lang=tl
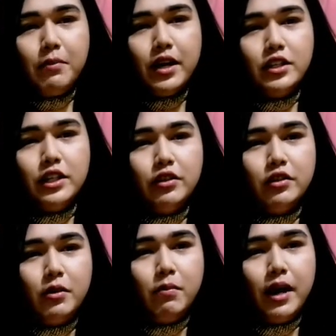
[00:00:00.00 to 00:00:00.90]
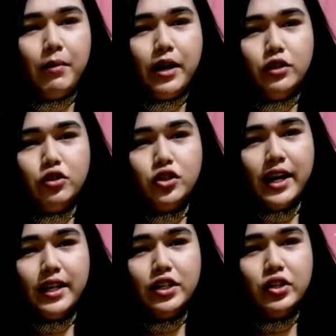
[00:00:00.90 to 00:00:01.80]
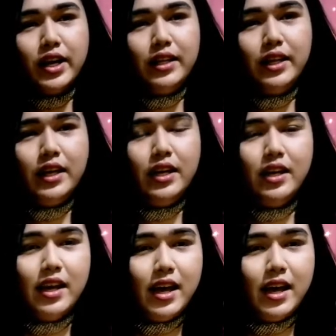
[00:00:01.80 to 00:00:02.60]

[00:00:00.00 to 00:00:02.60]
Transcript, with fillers: Imagine nyo, ba diba? Medyo shiny-shiny.